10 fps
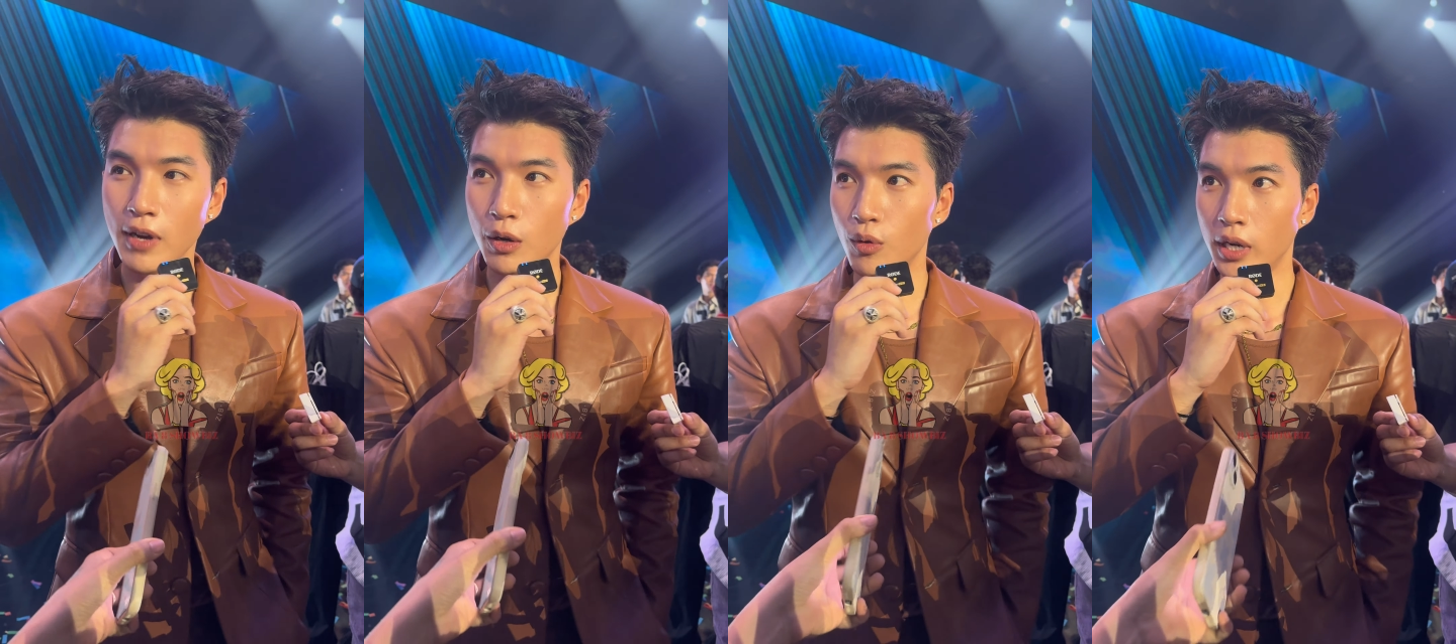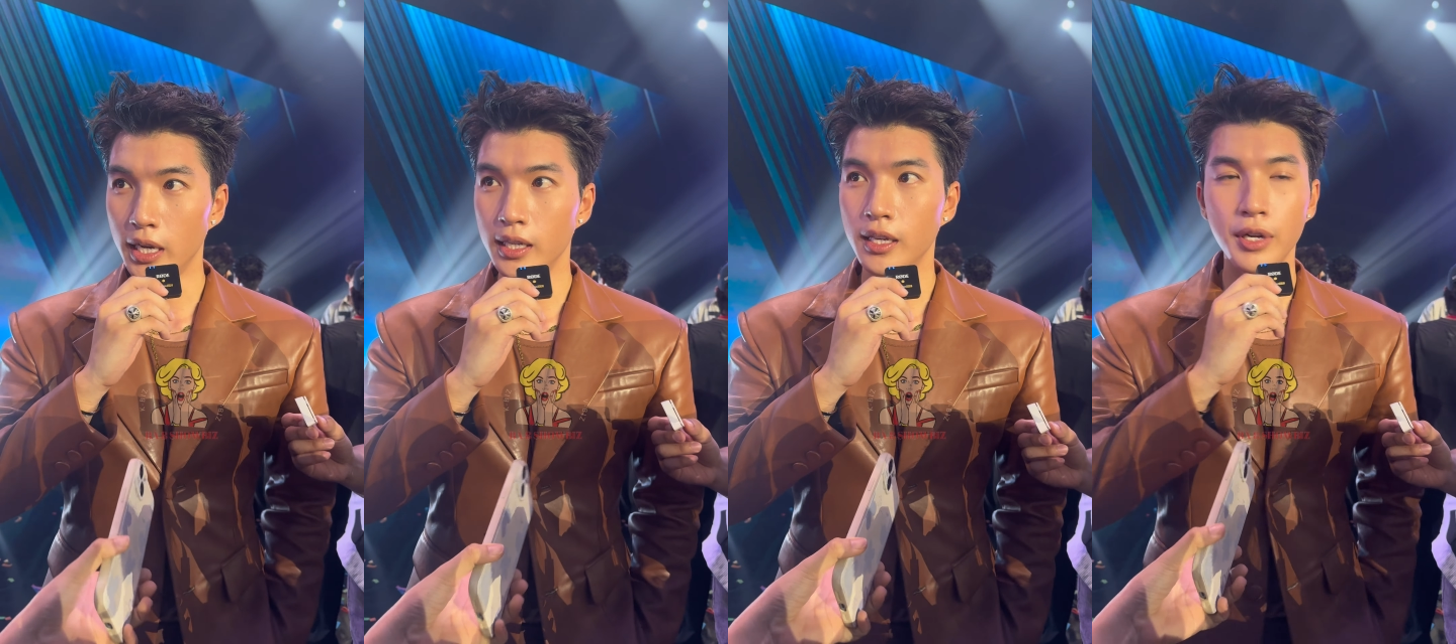vào cuộc
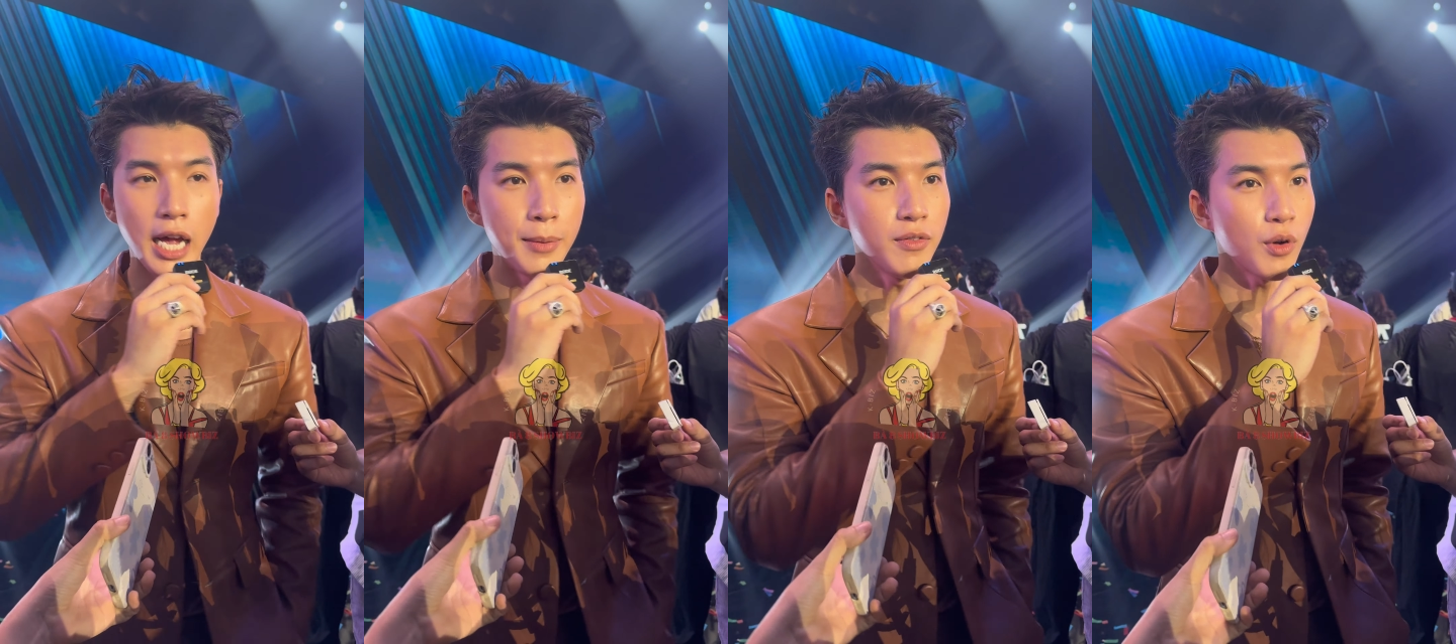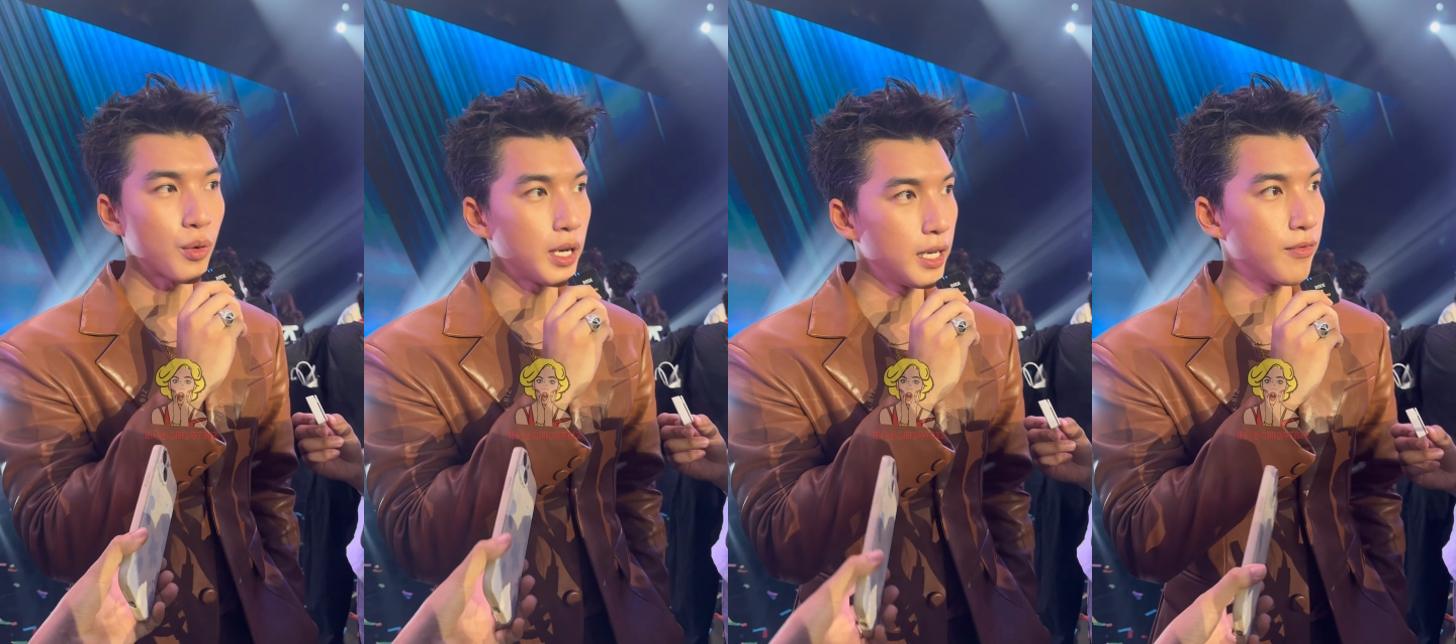thi thứ hai bước vào
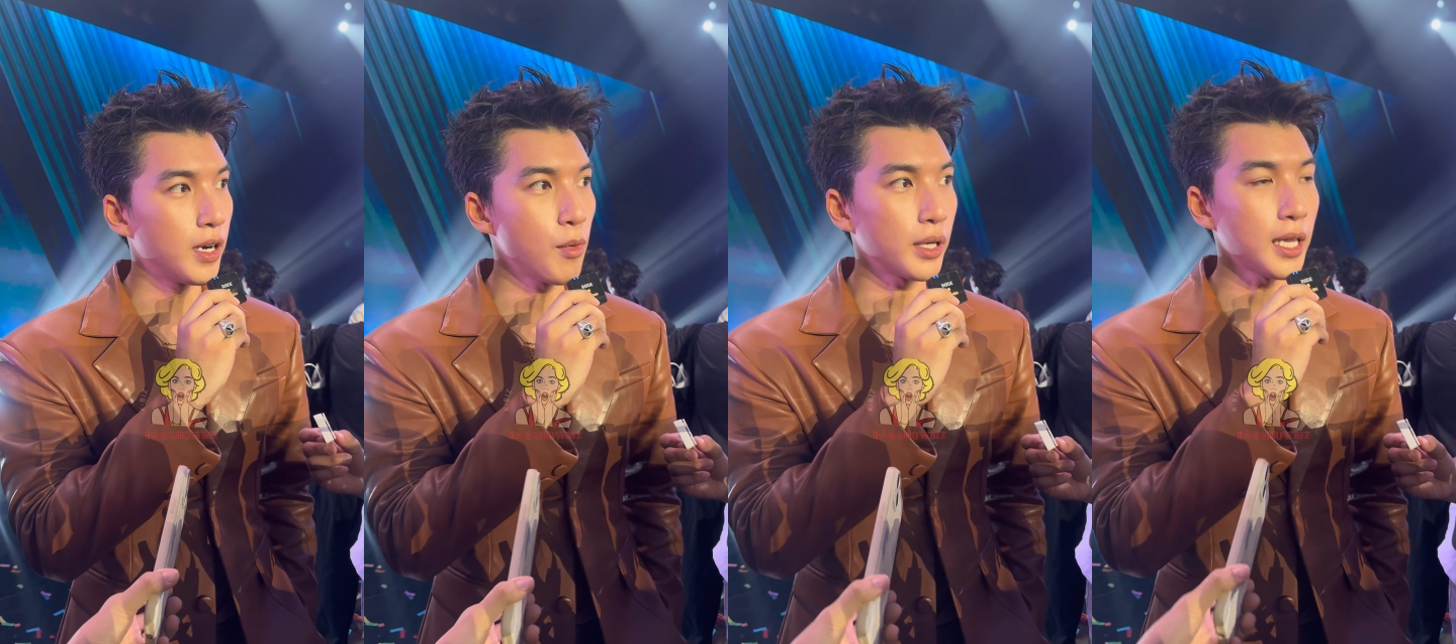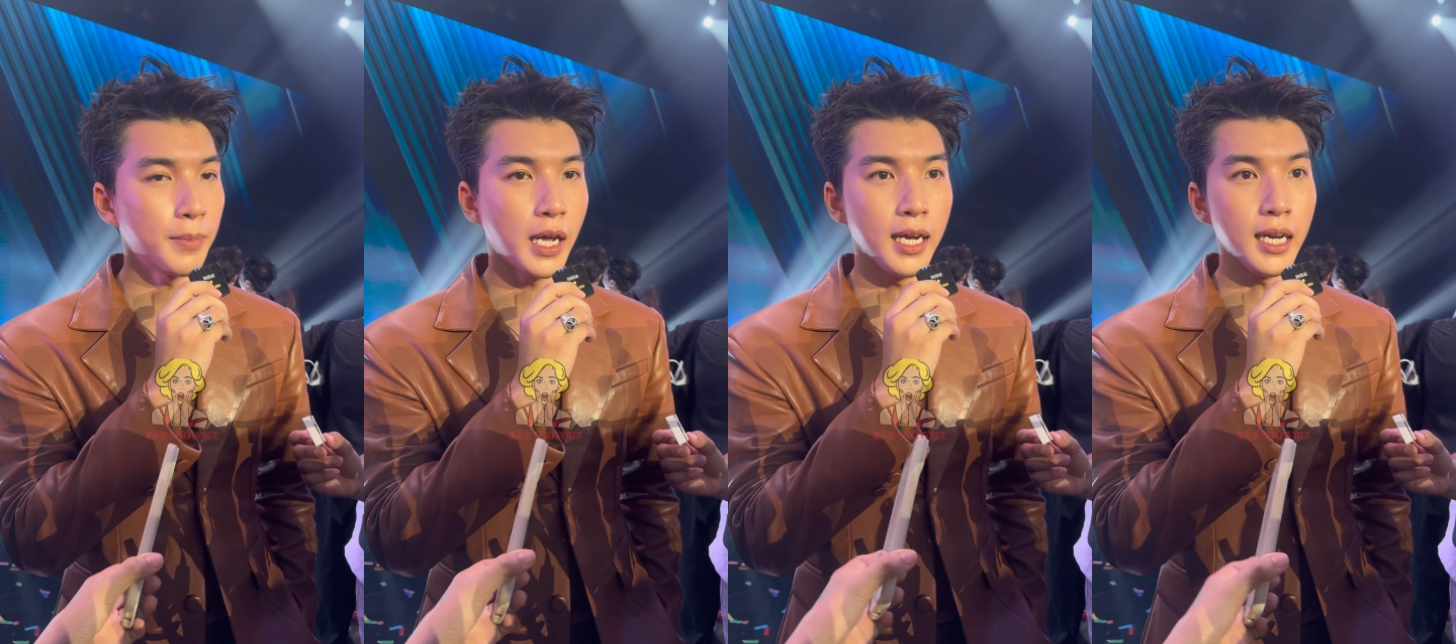cuộc thi với một cái
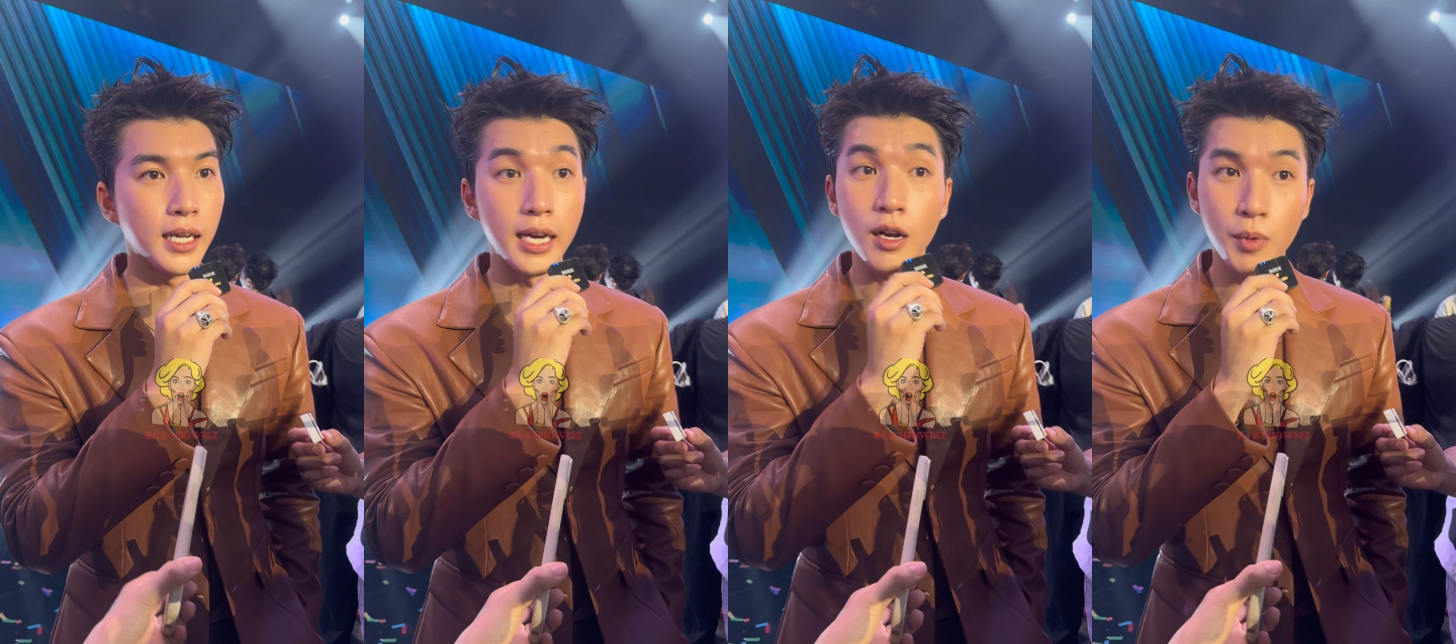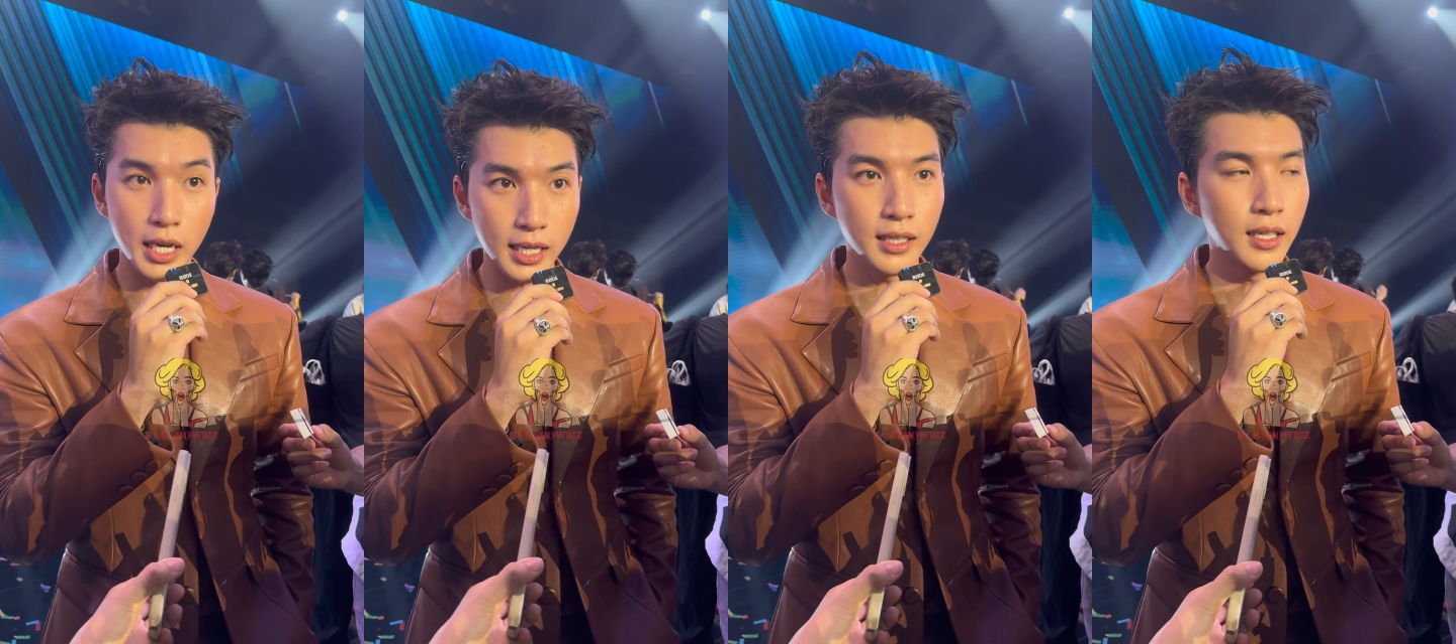tâm thế là để cống
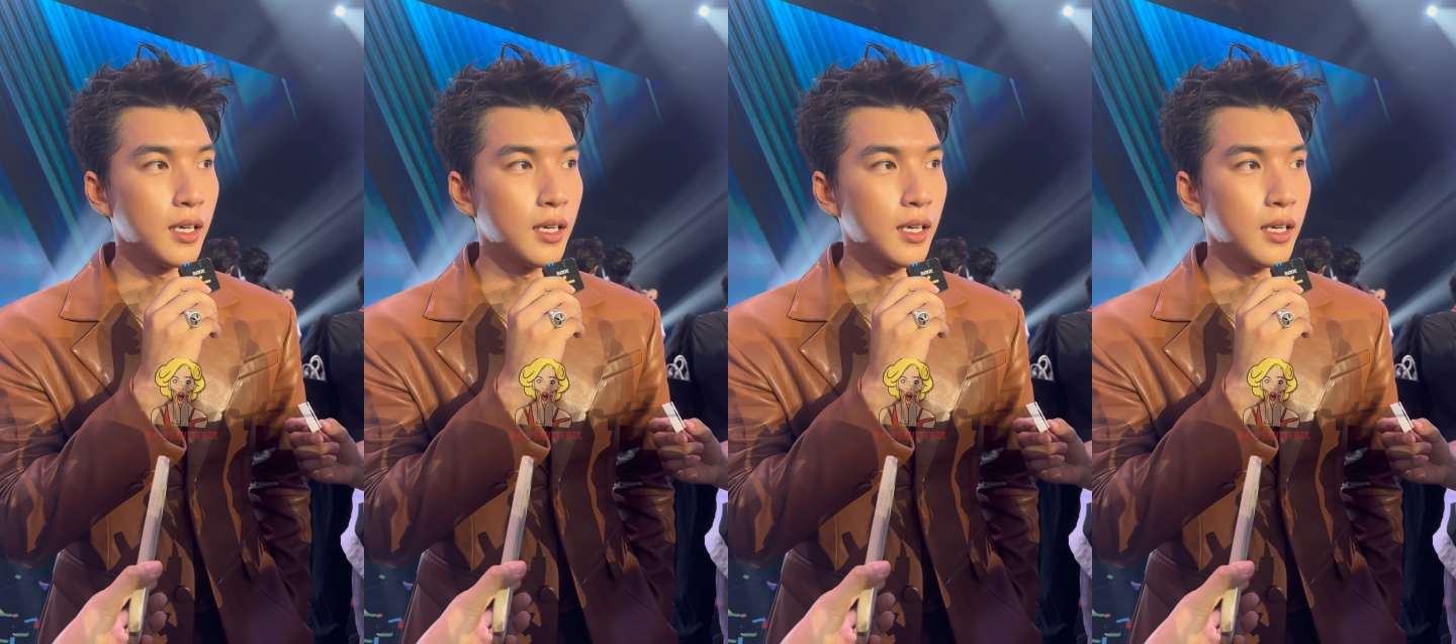hiến